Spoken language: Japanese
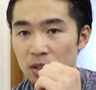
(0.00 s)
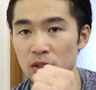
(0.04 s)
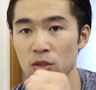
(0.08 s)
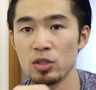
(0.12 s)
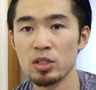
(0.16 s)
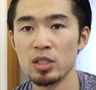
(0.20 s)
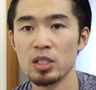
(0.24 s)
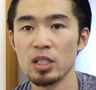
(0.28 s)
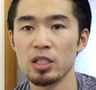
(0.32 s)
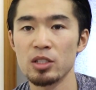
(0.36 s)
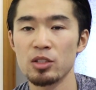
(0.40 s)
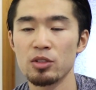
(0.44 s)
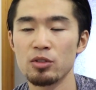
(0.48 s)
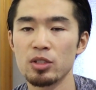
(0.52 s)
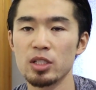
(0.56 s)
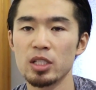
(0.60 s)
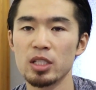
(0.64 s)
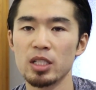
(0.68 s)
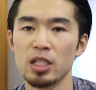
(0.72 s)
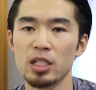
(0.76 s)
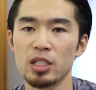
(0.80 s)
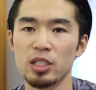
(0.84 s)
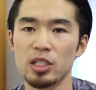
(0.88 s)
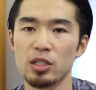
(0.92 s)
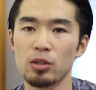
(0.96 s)
まあ、そしたら10
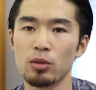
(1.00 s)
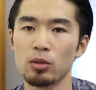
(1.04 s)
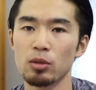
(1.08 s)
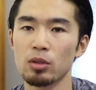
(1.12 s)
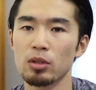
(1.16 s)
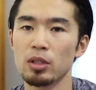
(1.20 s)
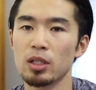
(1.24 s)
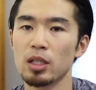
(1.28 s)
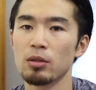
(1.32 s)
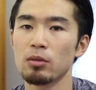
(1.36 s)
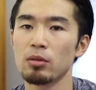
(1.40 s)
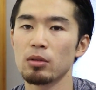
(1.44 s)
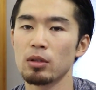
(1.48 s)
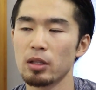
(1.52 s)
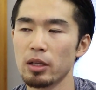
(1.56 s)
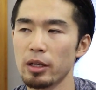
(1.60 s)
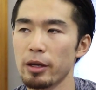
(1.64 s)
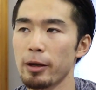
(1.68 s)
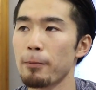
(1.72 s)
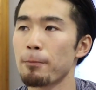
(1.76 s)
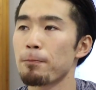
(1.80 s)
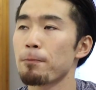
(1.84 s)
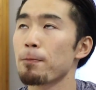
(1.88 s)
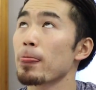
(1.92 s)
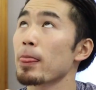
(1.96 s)
時から仕事なの
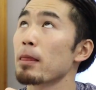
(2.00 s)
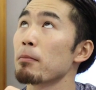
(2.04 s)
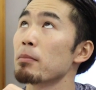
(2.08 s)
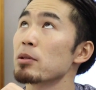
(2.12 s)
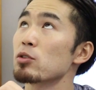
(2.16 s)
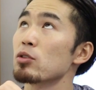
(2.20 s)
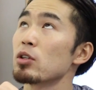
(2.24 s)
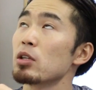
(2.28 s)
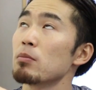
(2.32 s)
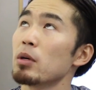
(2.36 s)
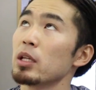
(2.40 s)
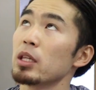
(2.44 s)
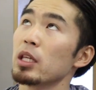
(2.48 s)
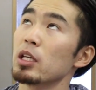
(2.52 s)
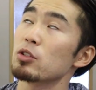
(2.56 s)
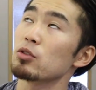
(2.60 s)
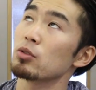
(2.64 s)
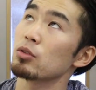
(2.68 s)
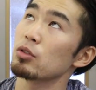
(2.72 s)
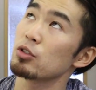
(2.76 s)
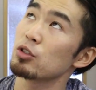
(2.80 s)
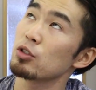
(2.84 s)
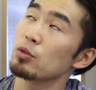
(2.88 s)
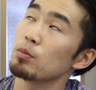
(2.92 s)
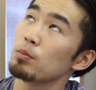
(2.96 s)
で、まあ、それまでは
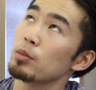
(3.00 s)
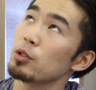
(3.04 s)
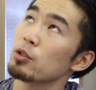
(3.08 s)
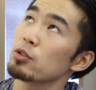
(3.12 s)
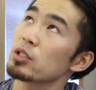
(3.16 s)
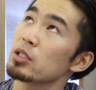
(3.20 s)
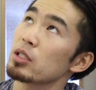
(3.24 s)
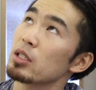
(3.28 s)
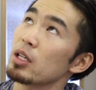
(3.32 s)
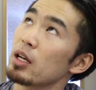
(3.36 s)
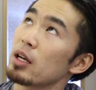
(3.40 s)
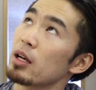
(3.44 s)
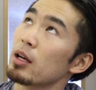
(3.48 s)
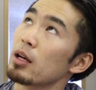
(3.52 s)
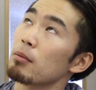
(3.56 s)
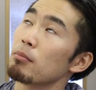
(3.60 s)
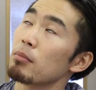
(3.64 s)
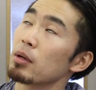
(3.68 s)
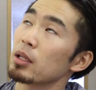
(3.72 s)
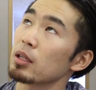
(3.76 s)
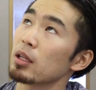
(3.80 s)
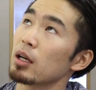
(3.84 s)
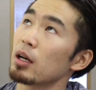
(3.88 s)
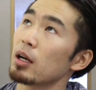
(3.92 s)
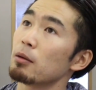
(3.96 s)
ちょっと準備をして
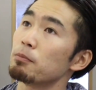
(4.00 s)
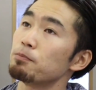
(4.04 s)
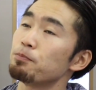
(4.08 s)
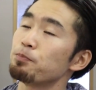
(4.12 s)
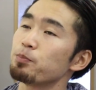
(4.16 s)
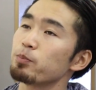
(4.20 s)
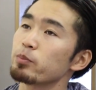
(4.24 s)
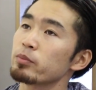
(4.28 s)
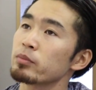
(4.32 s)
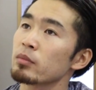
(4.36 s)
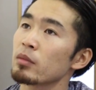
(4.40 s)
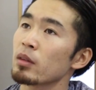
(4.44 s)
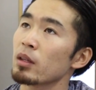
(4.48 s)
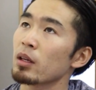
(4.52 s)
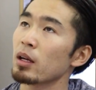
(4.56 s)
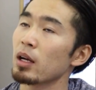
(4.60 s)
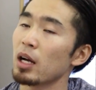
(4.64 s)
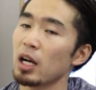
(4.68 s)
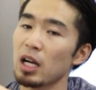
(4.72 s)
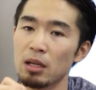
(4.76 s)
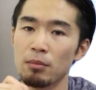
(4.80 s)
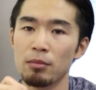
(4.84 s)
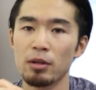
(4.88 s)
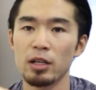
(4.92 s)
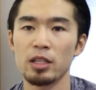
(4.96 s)
また
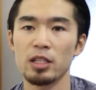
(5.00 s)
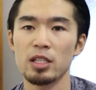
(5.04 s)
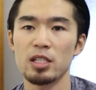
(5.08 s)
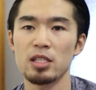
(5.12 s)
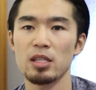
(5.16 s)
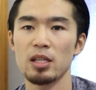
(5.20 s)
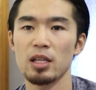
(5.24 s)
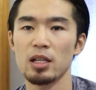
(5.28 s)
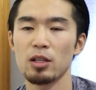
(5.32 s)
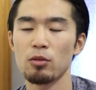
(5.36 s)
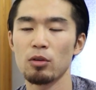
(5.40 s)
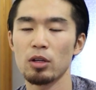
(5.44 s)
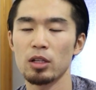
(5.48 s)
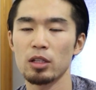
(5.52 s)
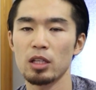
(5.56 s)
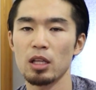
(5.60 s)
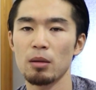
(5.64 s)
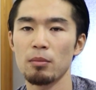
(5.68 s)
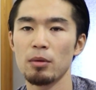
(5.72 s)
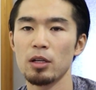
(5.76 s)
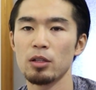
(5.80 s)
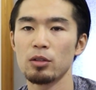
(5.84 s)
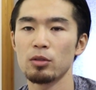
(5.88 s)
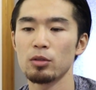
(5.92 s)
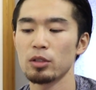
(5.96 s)
合間にですねご飯
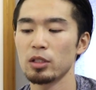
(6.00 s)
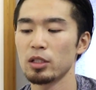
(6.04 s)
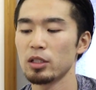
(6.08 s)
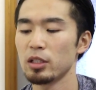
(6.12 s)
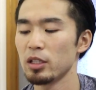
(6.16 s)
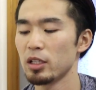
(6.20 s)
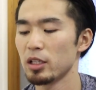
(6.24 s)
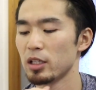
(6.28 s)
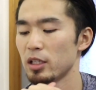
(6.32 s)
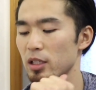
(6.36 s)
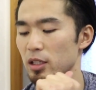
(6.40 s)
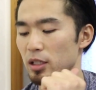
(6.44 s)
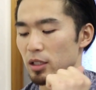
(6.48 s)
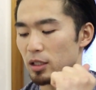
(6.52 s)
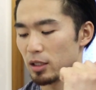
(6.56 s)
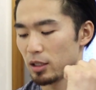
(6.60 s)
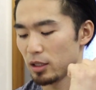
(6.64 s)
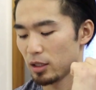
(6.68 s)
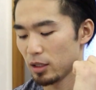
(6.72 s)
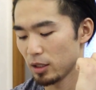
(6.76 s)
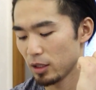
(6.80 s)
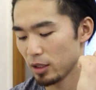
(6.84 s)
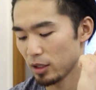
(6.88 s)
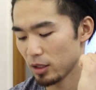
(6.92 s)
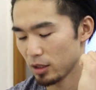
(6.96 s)
食べるときに、
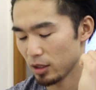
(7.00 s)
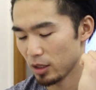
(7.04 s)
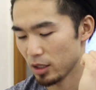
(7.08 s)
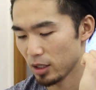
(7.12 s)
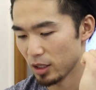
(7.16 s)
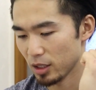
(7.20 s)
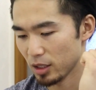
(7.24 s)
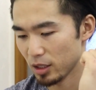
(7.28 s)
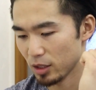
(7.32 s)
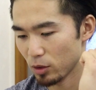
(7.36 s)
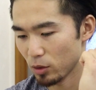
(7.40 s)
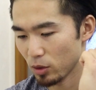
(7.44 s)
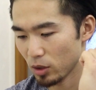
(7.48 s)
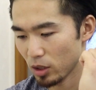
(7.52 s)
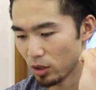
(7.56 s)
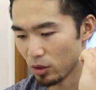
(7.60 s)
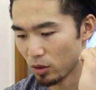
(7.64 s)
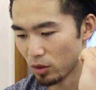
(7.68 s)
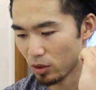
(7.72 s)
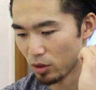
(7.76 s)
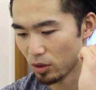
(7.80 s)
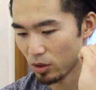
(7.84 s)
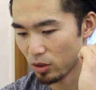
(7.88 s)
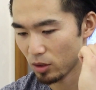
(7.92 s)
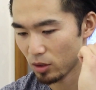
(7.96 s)
えー、動画
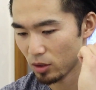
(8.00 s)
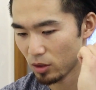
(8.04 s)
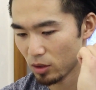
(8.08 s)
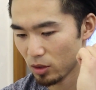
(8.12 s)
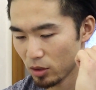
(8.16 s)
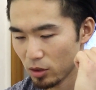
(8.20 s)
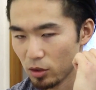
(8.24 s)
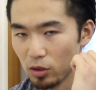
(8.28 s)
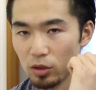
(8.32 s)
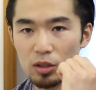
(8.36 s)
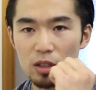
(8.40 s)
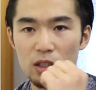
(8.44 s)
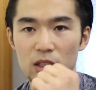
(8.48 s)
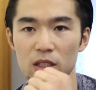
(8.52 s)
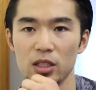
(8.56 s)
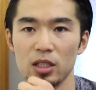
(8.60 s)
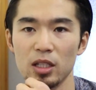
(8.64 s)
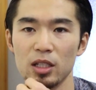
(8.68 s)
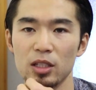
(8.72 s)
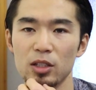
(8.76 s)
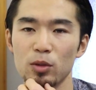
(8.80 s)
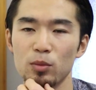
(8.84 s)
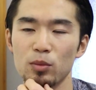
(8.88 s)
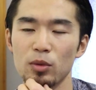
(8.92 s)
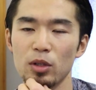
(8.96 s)
を撮っていき
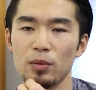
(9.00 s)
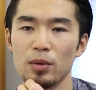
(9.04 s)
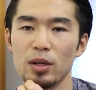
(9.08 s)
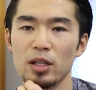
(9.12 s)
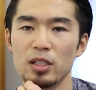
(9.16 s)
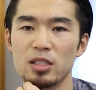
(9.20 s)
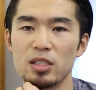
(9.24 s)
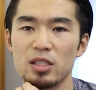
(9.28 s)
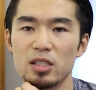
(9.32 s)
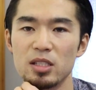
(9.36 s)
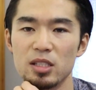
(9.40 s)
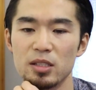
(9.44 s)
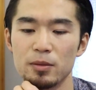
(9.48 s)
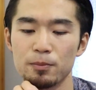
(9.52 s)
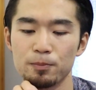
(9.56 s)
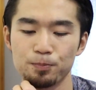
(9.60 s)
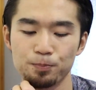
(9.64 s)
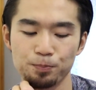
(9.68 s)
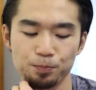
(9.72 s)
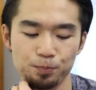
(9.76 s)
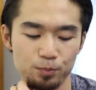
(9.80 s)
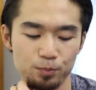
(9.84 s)
たいと思います